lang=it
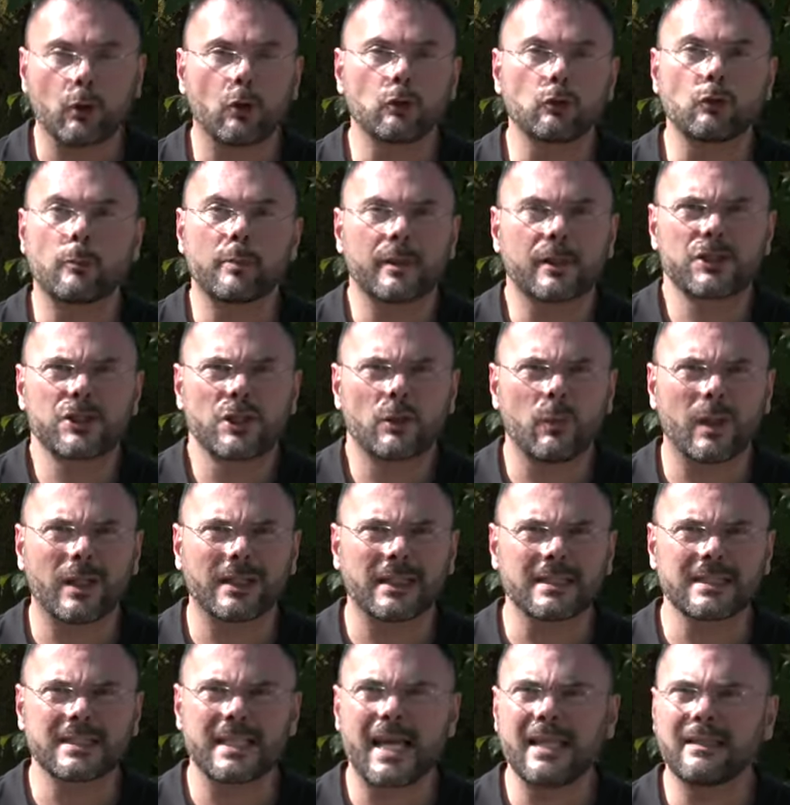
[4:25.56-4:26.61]

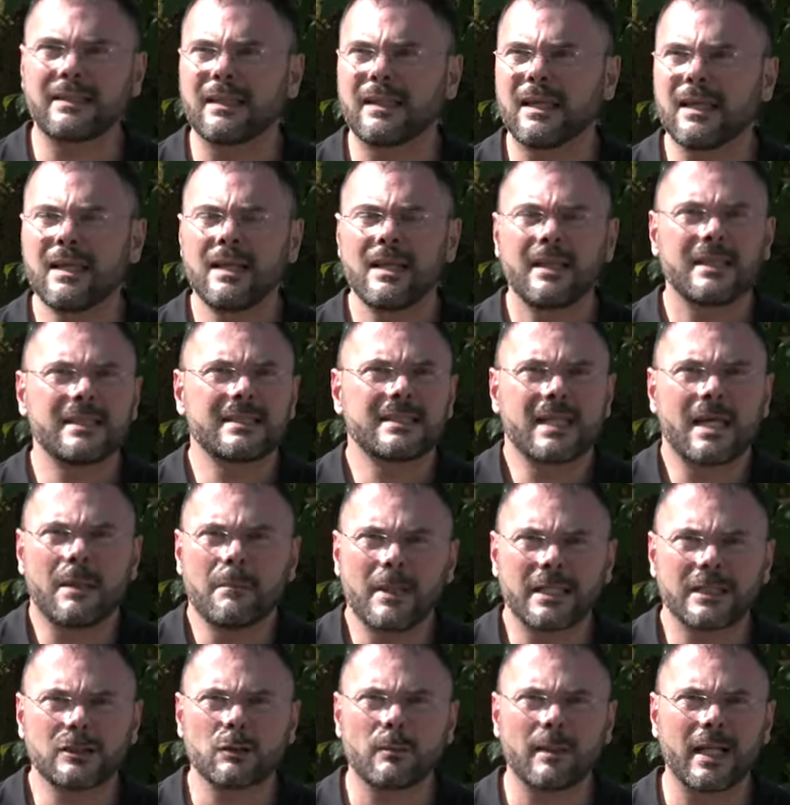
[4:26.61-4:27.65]
l'8x57, il
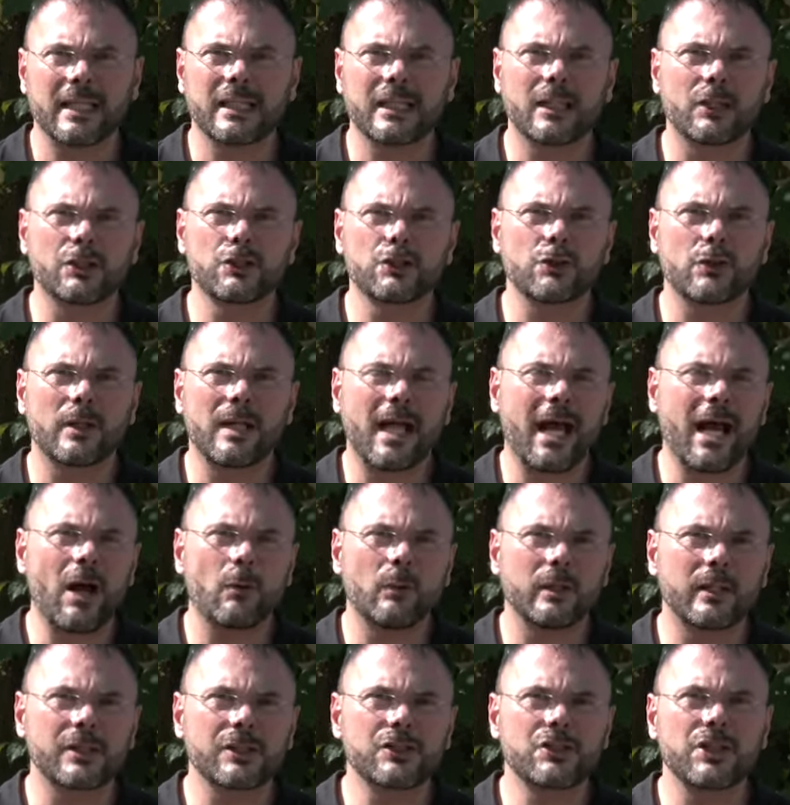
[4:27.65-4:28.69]
6,5 Maliker
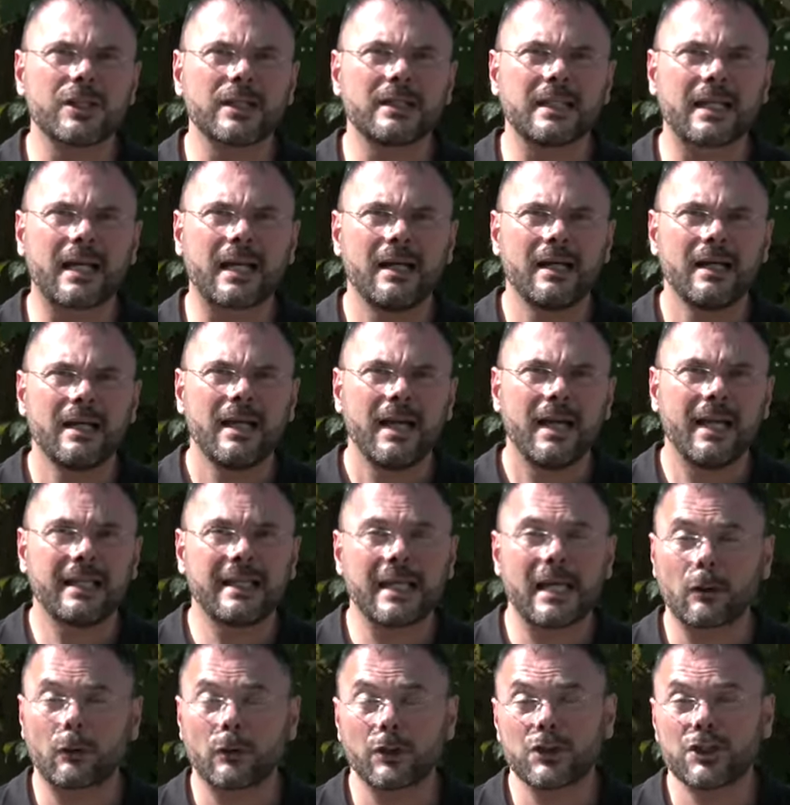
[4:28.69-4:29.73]
Schoenauer, eccetera, è
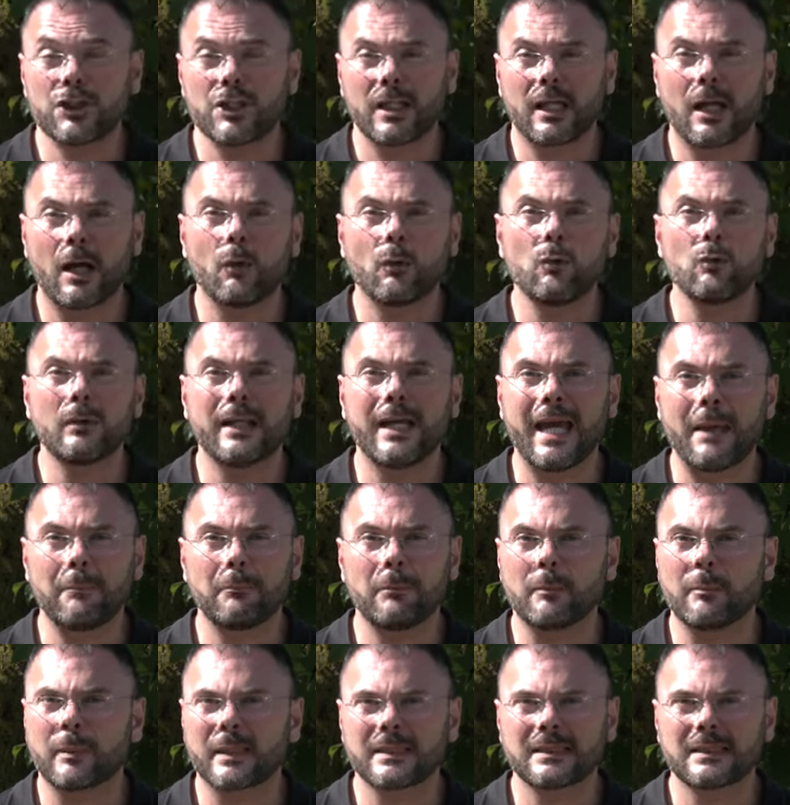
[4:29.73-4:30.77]
chiaro che c'era un
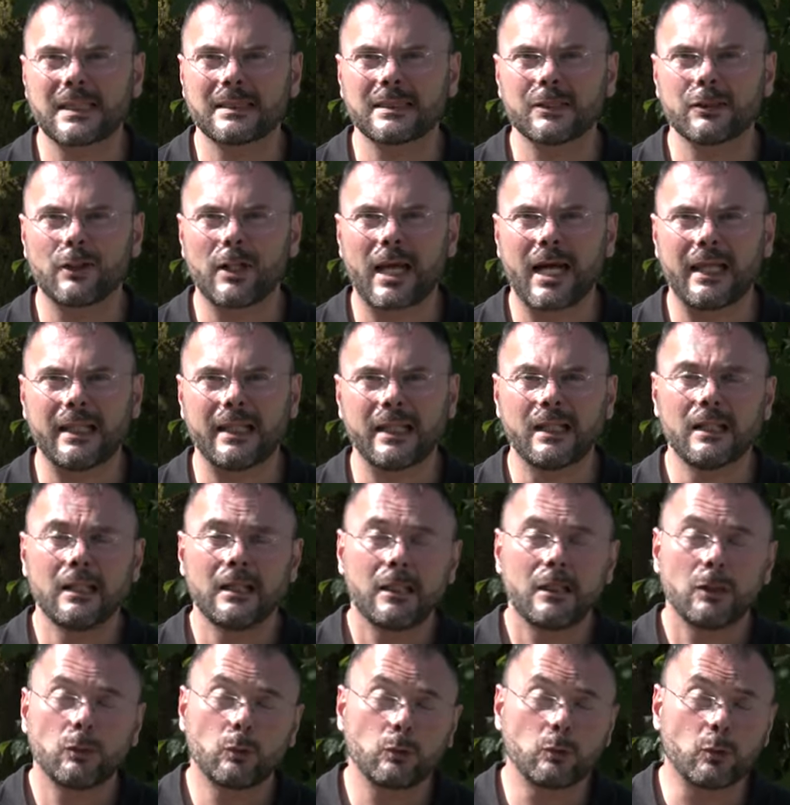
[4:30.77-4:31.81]
gap prestazionale
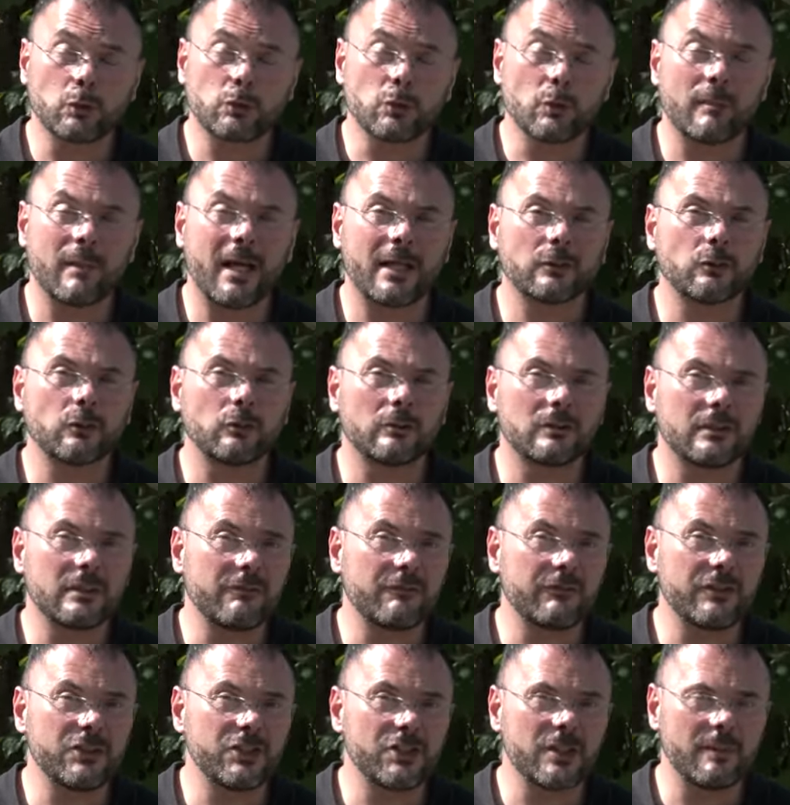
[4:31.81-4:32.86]
tutto sommato
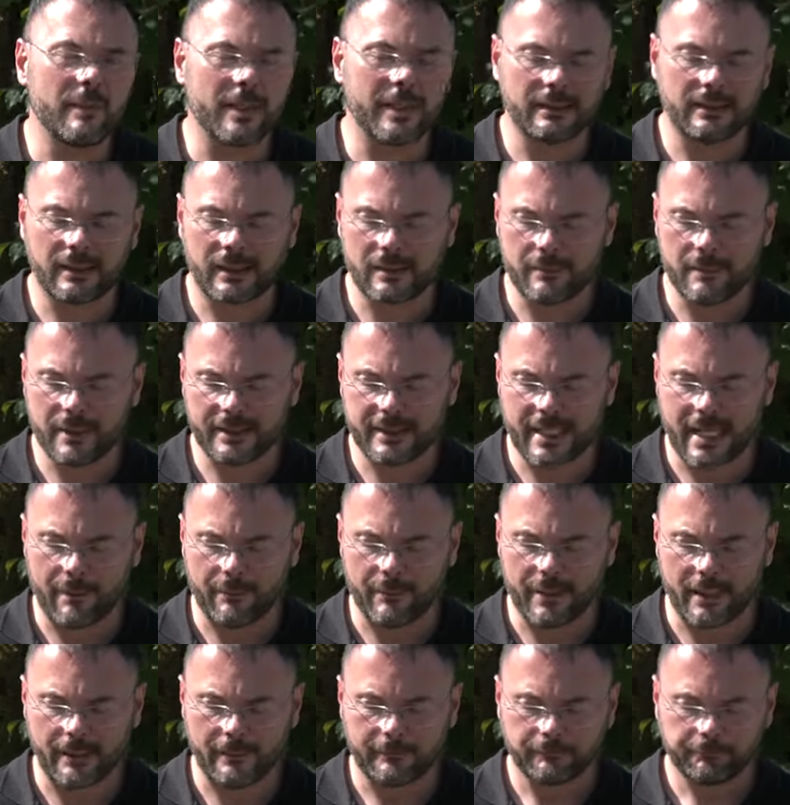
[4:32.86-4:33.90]
difficilmente
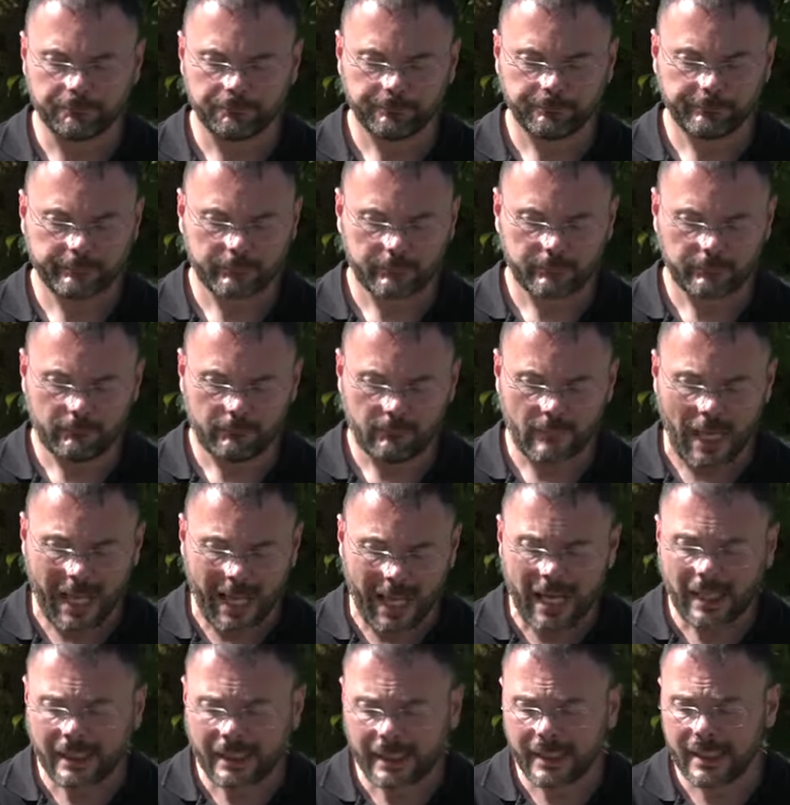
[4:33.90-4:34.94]
rimediabile.
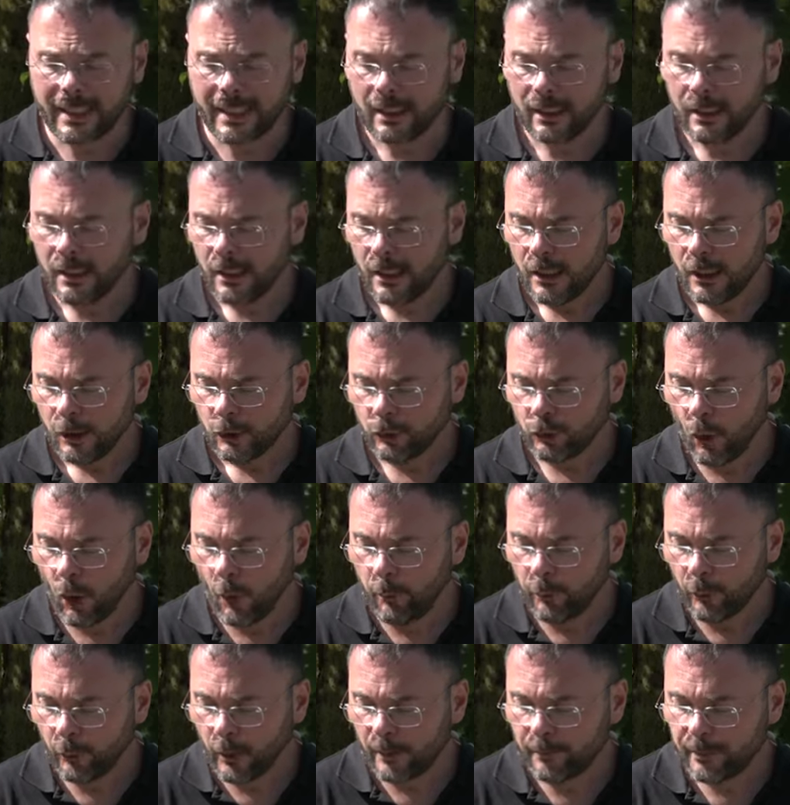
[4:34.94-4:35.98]
Anche
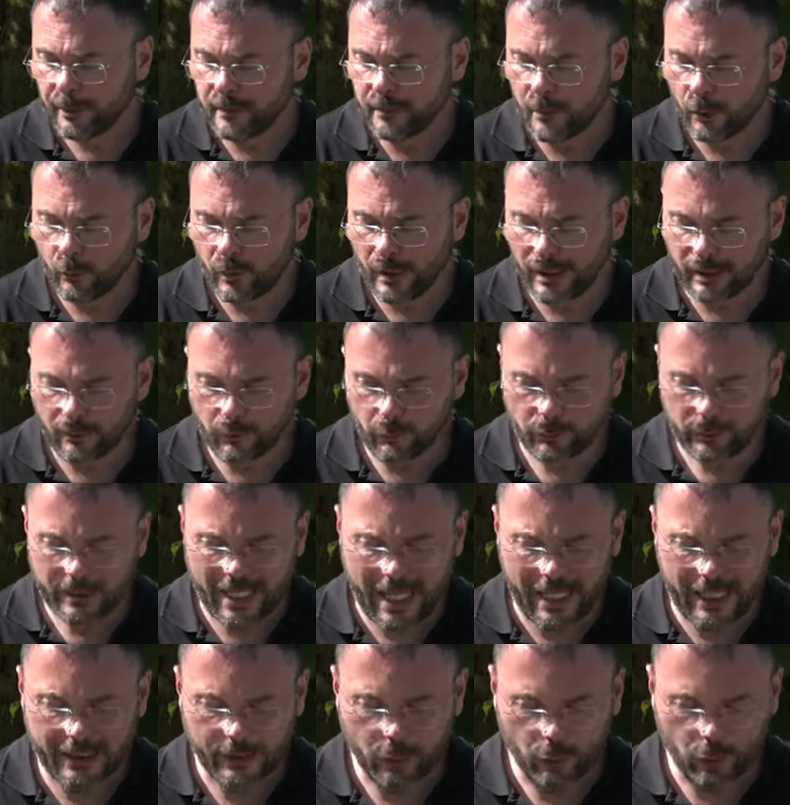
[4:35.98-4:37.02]
dopo la Prima Guerra
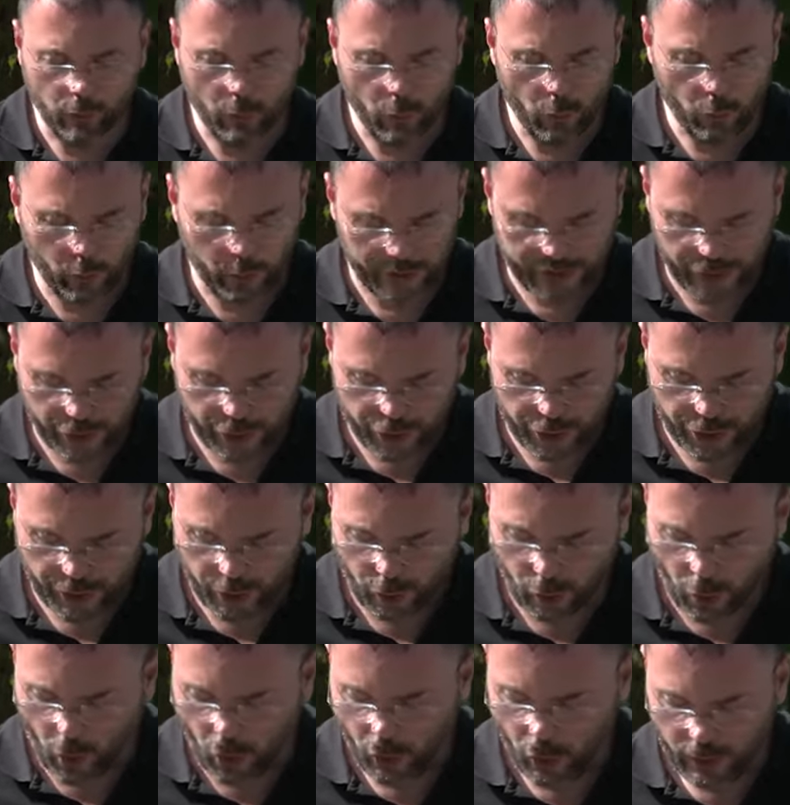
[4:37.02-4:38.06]
Mondiale comunque si
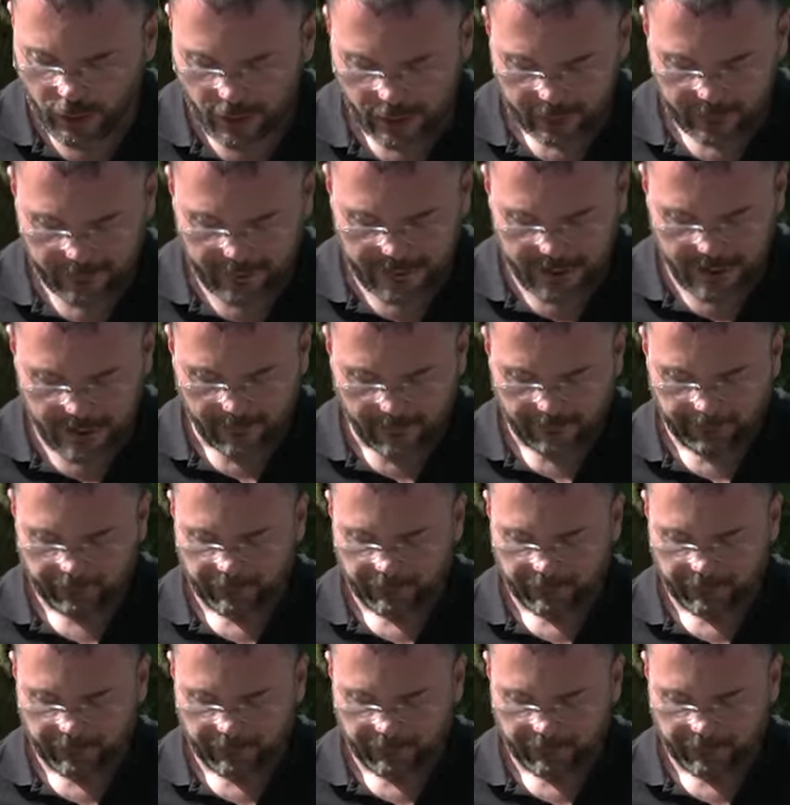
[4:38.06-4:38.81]
cercò di